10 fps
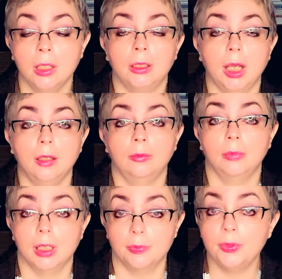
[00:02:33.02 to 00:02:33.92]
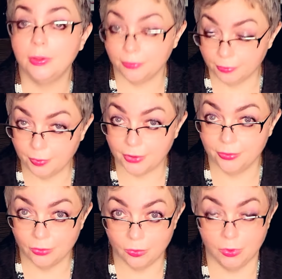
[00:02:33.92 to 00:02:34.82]
там распив
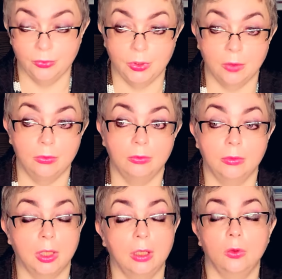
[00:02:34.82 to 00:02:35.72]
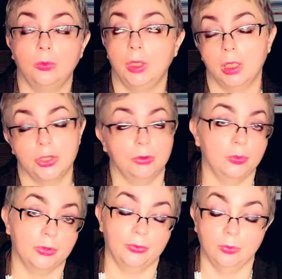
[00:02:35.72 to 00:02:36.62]
парфюмов, там огромное количество
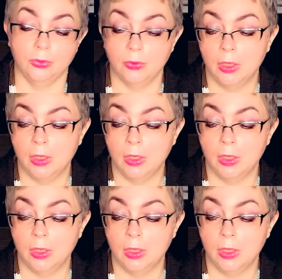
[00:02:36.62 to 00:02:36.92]
парфюмов.